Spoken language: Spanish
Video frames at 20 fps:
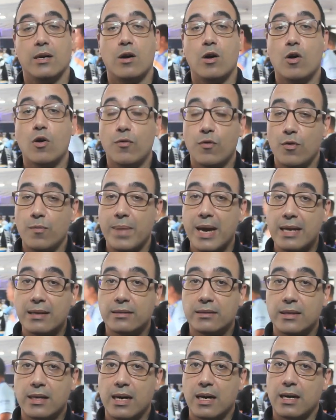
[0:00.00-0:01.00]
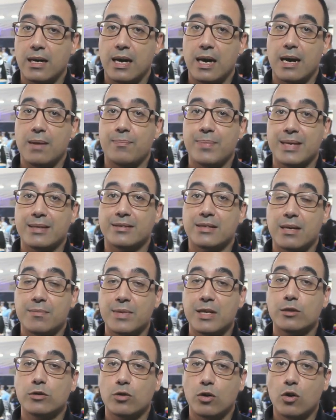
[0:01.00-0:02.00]
o fomenta el
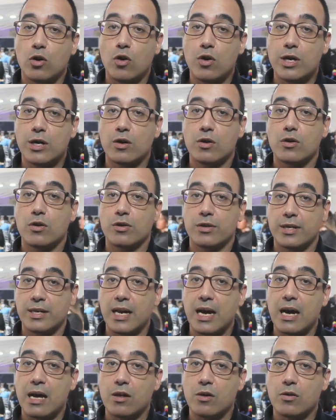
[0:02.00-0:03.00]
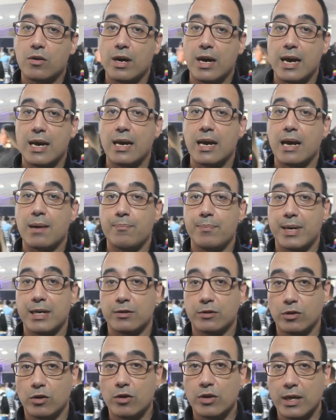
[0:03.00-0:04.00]
pensamiento lógico y ordenado en las
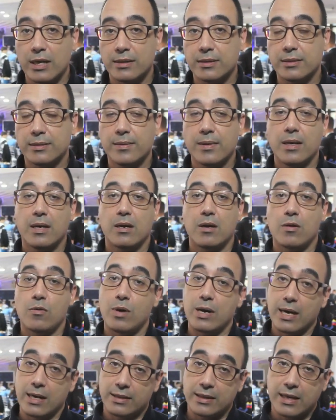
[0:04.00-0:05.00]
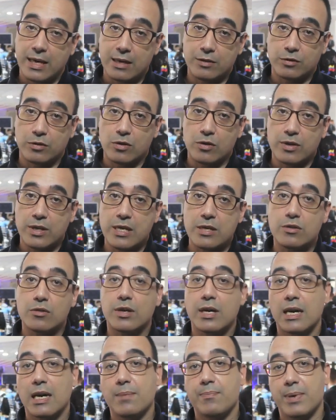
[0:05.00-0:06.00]
personas, o en este caso los
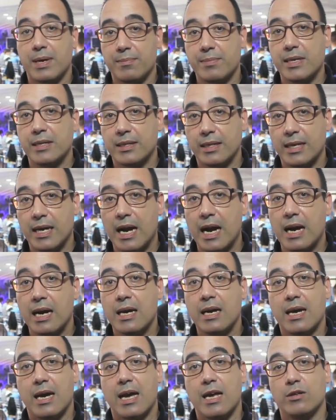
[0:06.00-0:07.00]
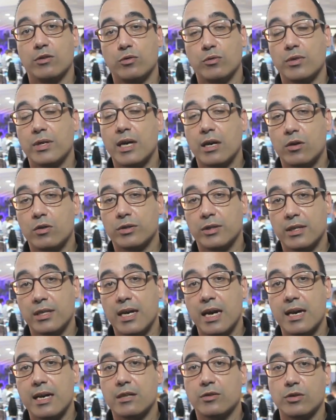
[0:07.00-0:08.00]
niños, que le permitirá en su vida
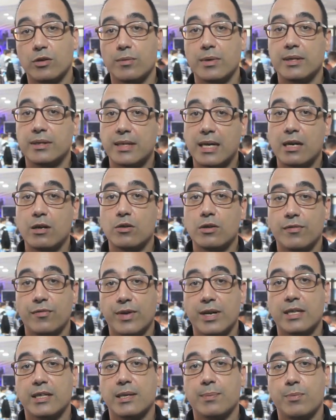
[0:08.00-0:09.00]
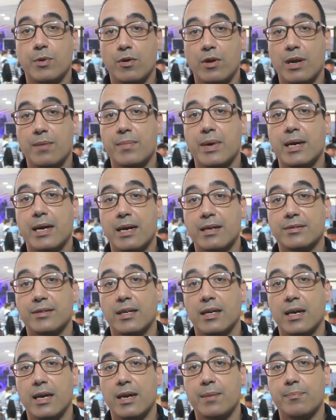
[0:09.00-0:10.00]
cotidiana solventar los diferentes problemas que
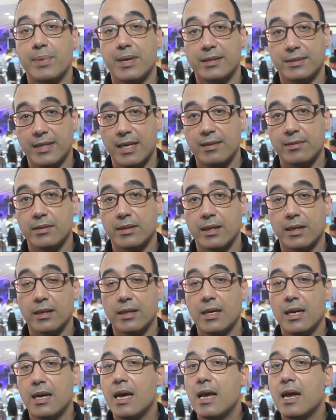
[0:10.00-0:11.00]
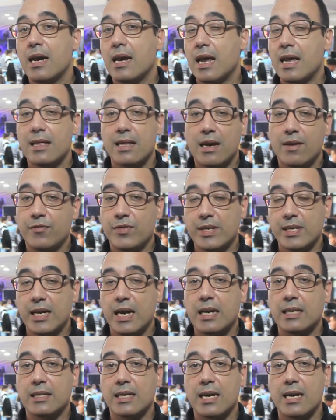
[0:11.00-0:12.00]
se le presenten. La idea
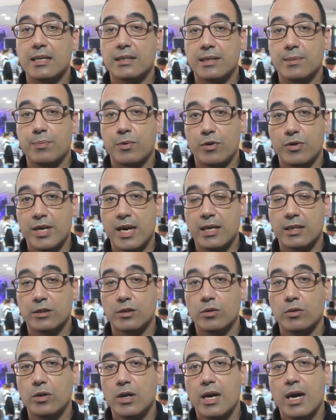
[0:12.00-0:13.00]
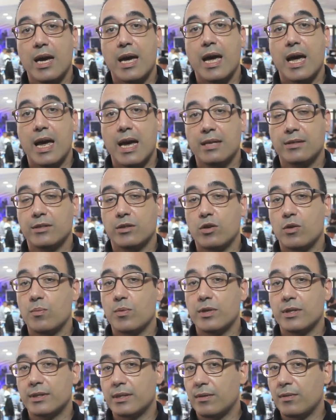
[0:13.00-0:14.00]
final de este proyecto es,
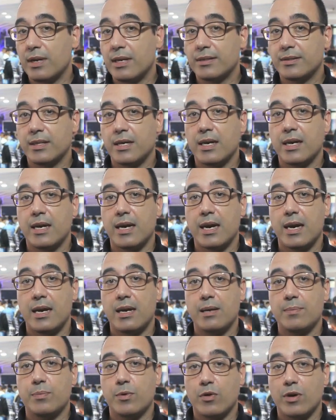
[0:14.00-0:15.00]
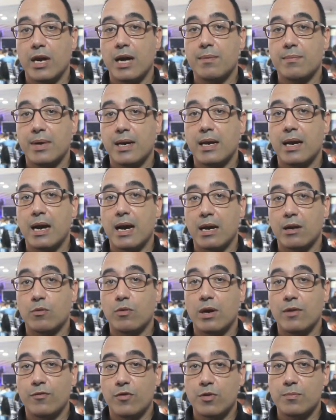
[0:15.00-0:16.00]
como establece el programa
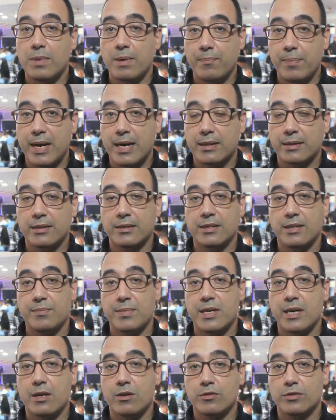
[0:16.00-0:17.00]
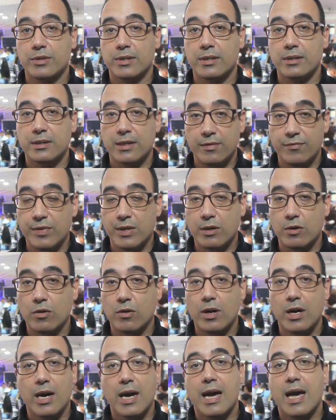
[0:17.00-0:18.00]
al cual forma parte Semillero
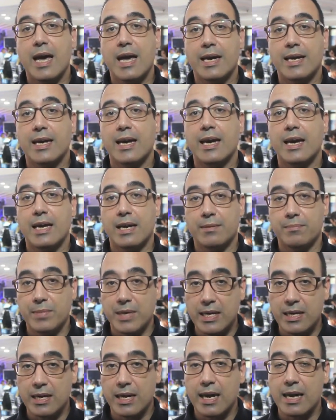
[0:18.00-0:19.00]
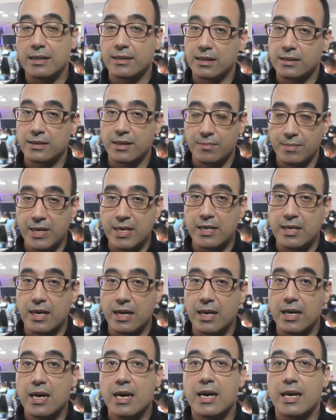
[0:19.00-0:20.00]
Científico, es que germine esa
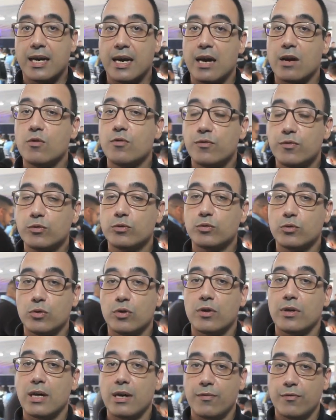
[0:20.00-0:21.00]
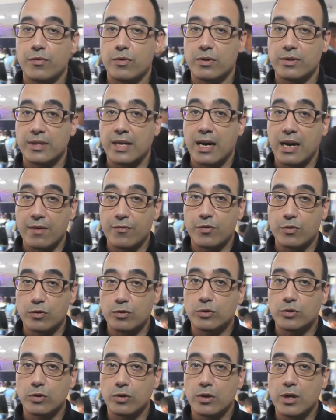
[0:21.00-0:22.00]
semilla que en un futuro dará
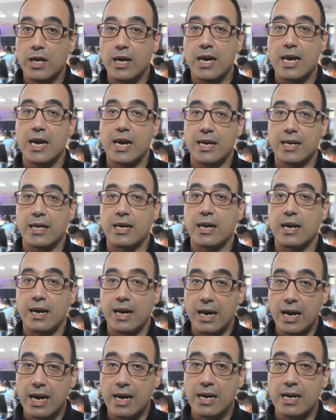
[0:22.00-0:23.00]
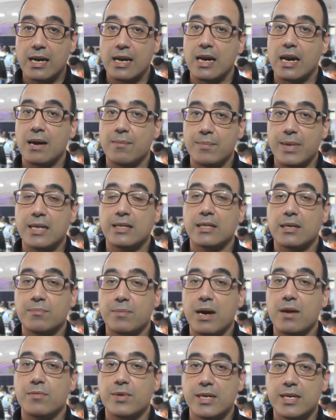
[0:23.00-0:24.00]
fruto y generará las
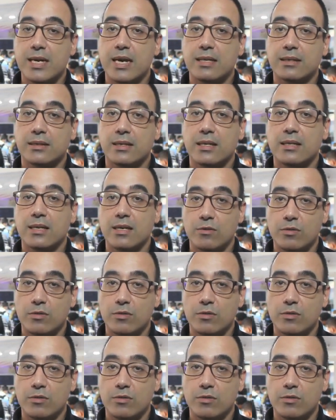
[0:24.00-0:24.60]
mentes más brillantes de